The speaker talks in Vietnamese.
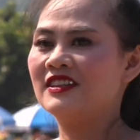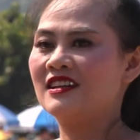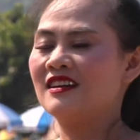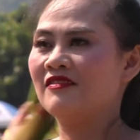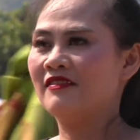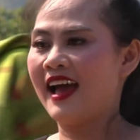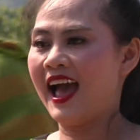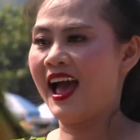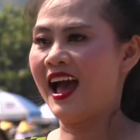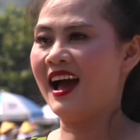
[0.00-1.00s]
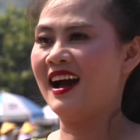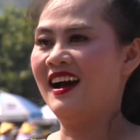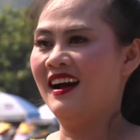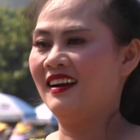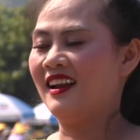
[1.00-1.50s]
phương và
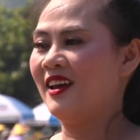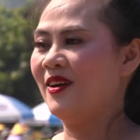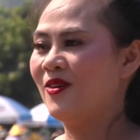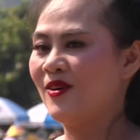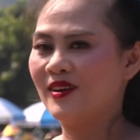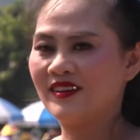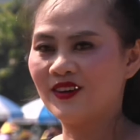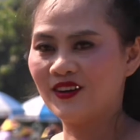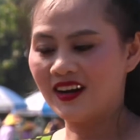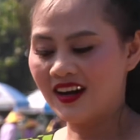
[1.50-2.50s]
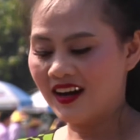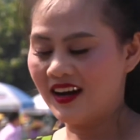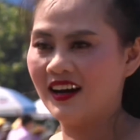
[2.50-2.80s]
lễ hội của